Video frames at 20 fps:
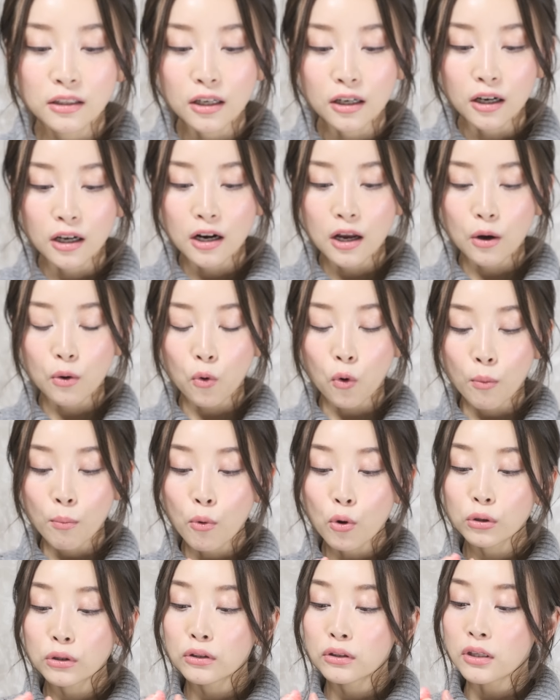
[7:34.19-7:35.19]
だからこう
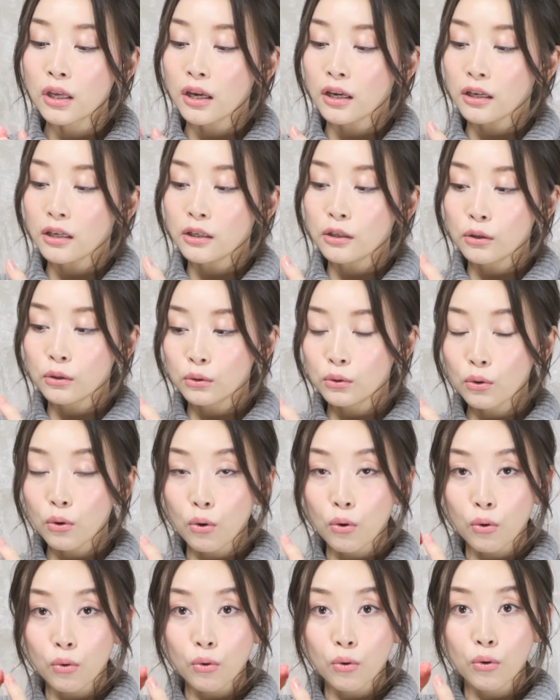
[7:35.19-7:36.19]
持っている
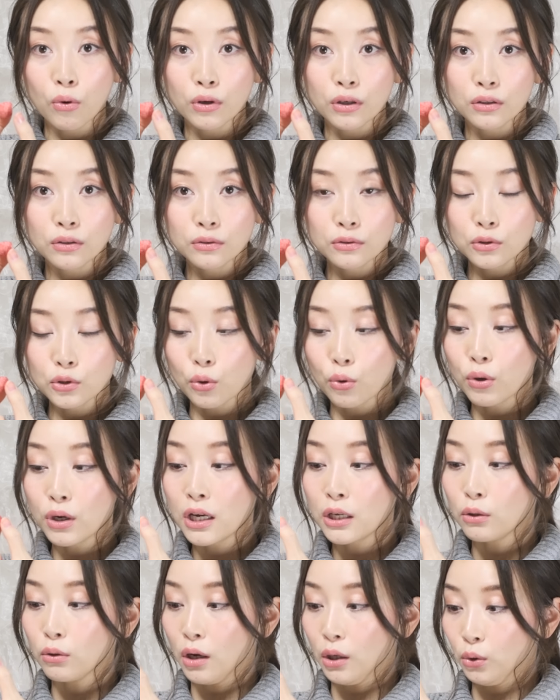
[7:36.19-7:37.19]
とこ
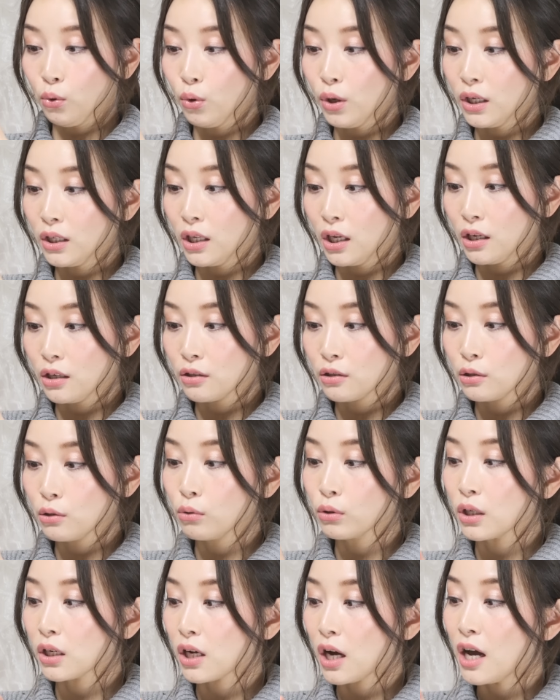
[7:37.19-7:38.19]
チョコレートが溶けていく
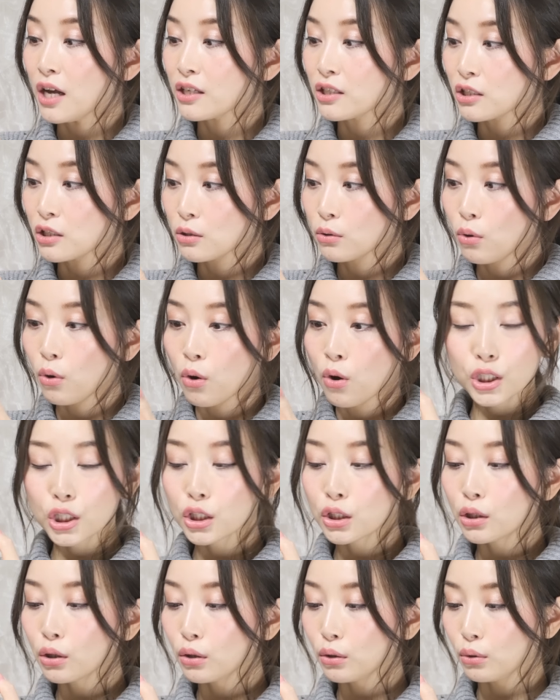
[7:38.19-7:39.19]
ような感じのしっ
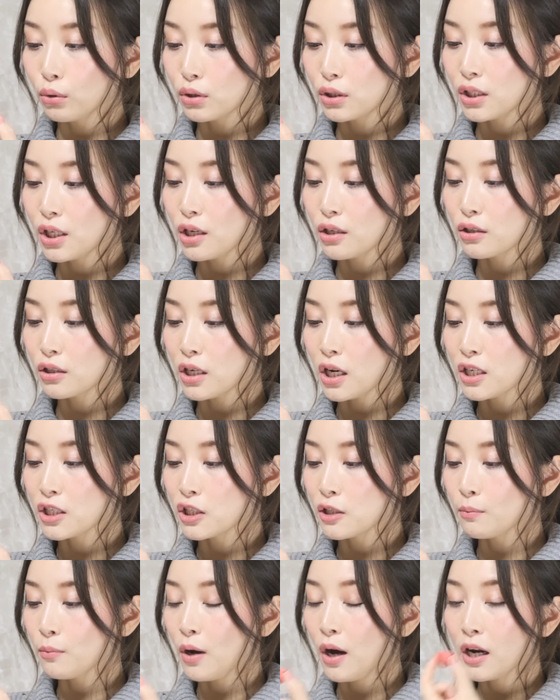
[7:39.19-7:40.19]
とりとしていく感
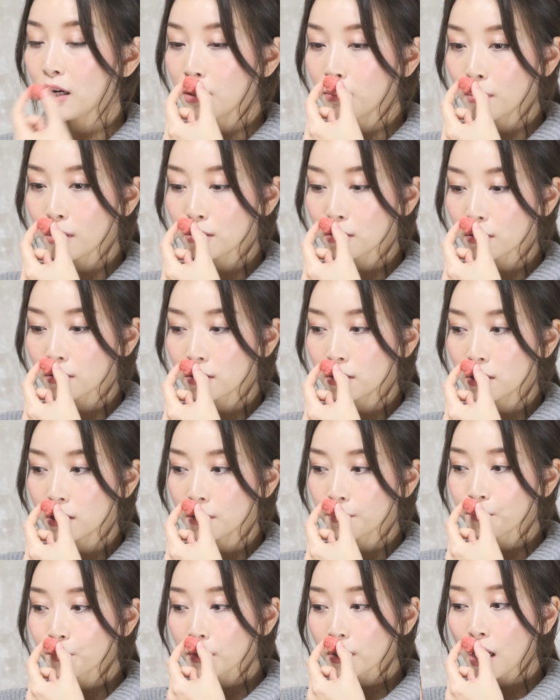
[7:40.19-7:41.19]
じもあります
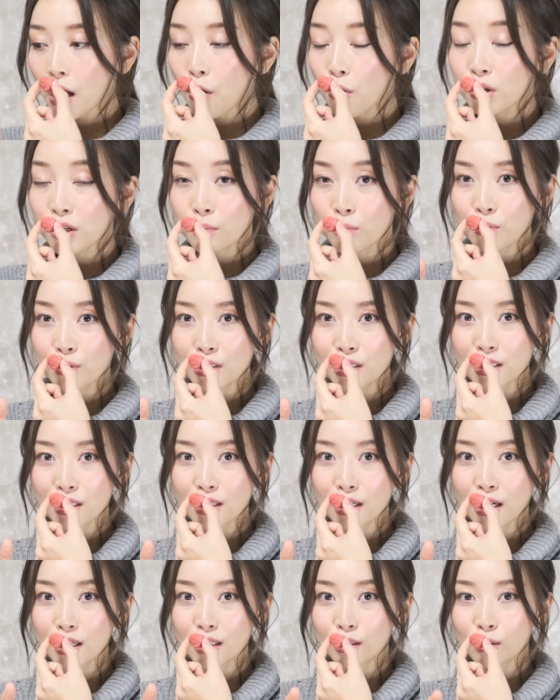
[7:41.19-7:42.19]
し香りもしっ
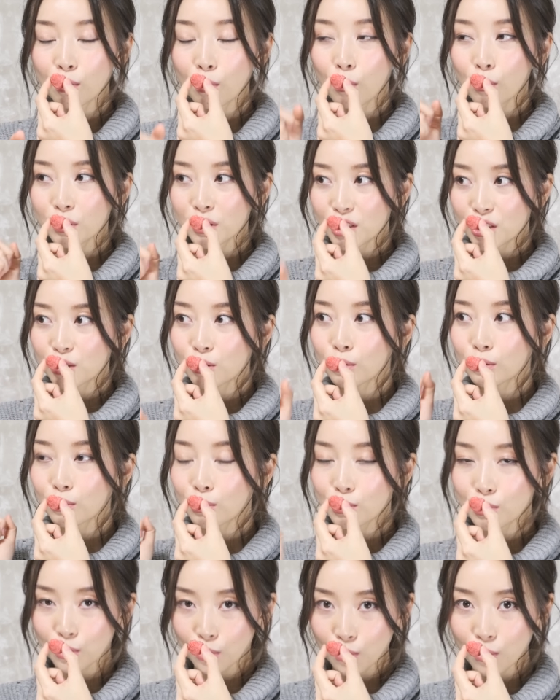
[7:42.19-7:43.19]
かりといちご
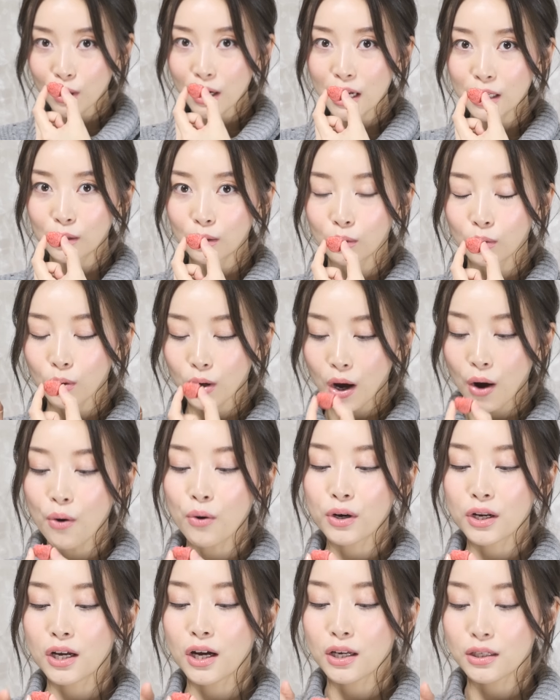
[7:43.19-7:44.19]
とチョコレートの
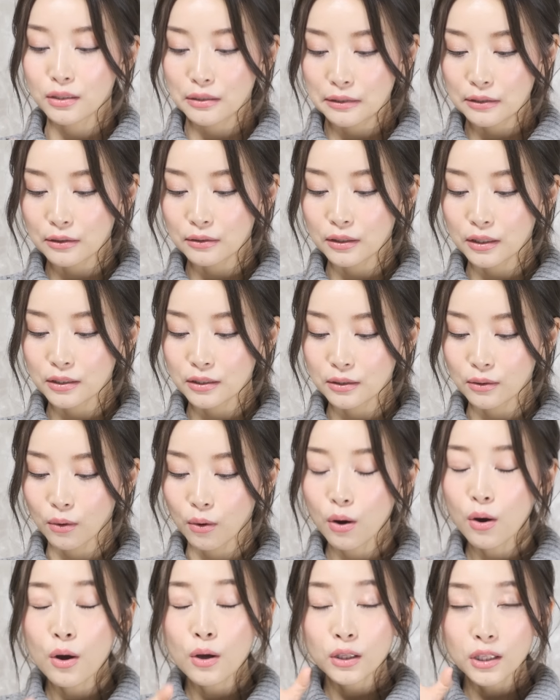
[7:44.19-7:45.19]
香りがするんです
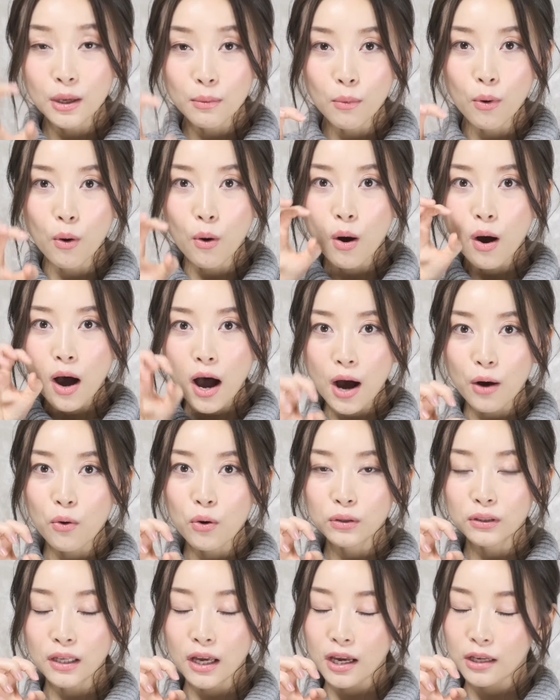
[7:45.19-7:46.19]
よでも歯
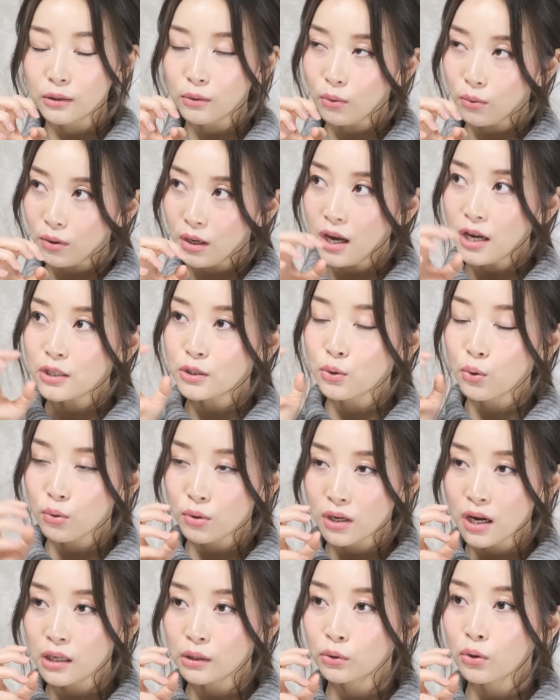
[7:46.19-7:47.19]
ごたえとか
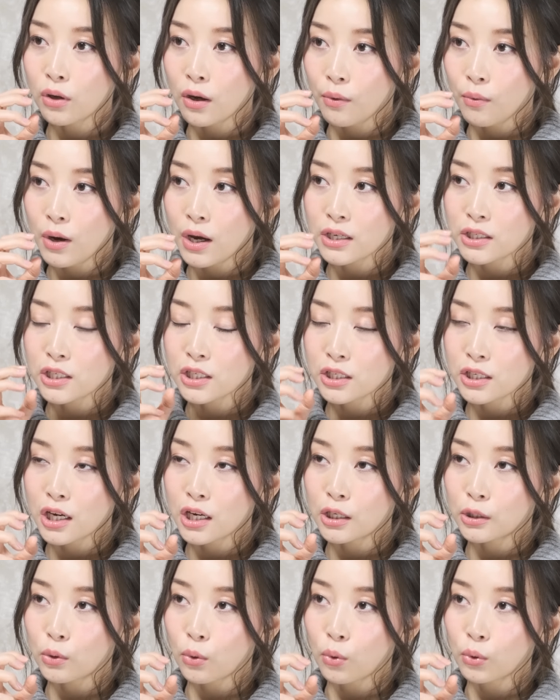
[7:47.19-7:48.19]
食感とかはしっ
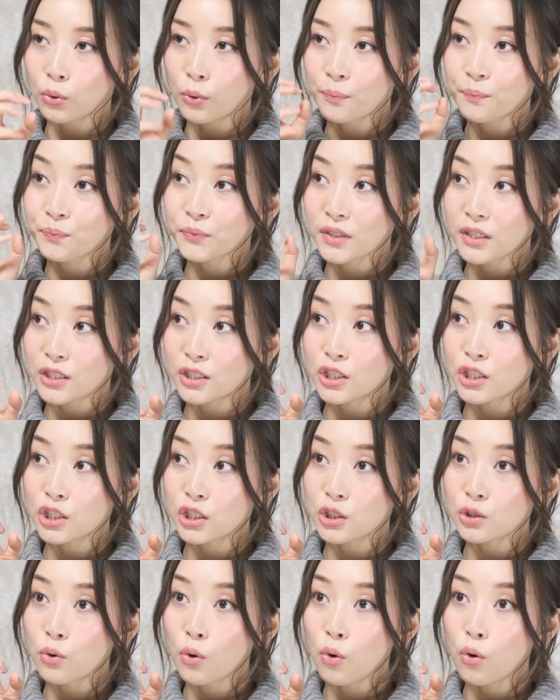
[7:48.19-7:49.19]
かりとこのい
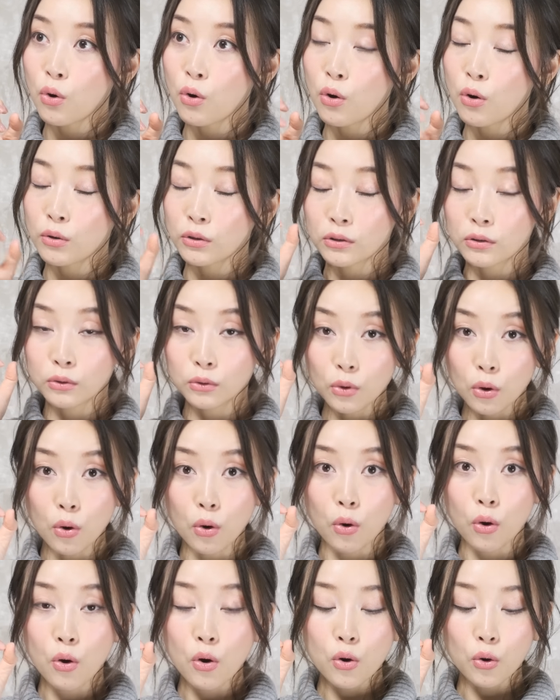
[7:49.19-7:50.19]
ちご
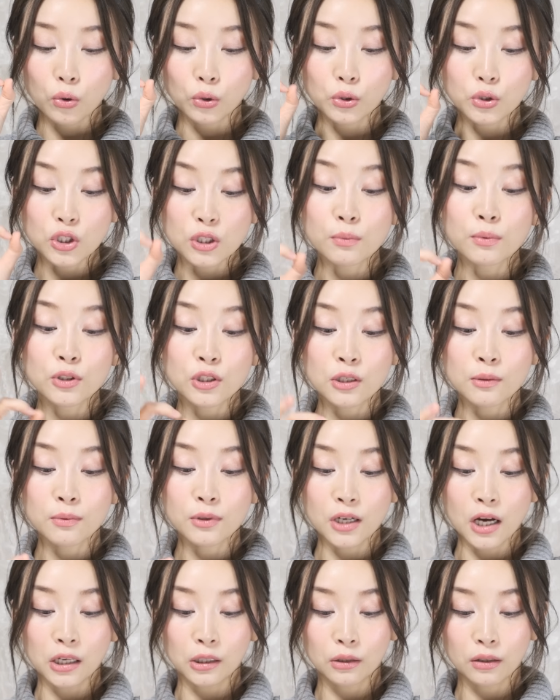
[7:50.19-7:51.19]
のこのつぶつ
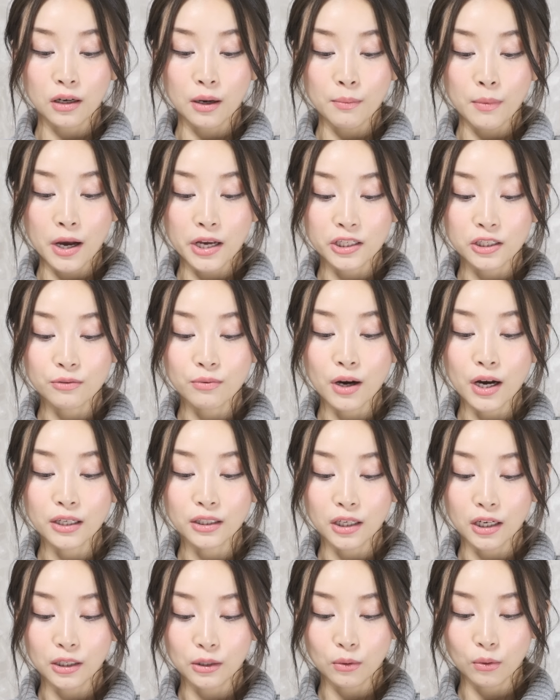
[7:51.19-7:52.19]
ぶ感とかも味わえ
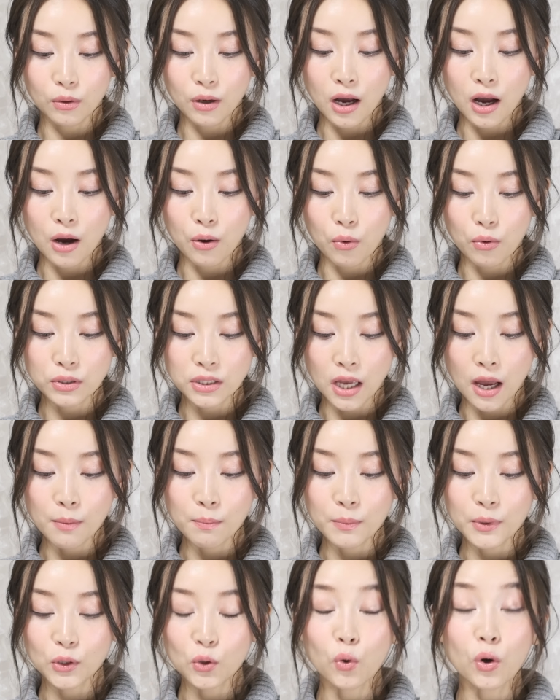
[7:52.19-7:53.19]
たりとかこう
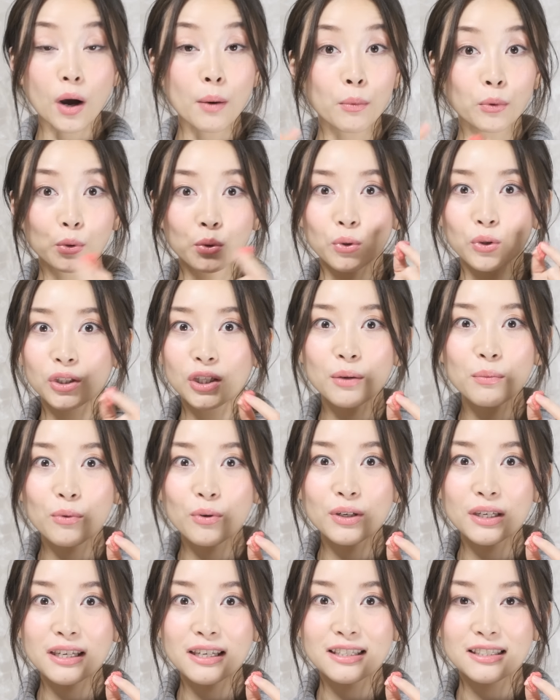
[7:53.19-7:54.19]
酸味とかもとって
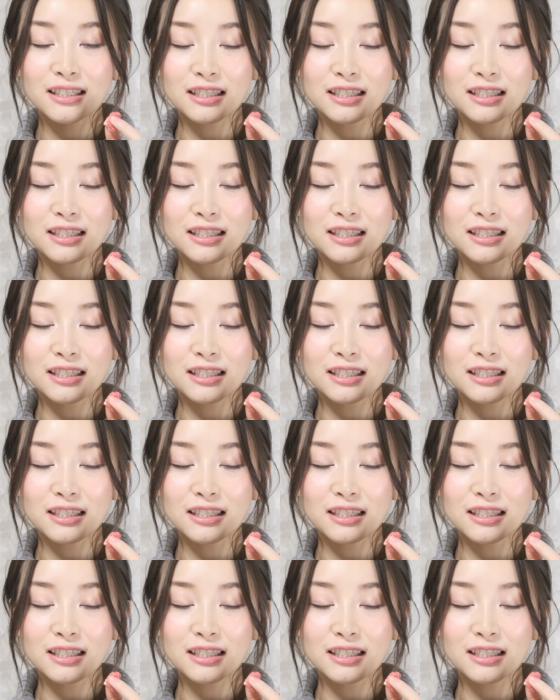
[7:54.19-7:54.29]
もいい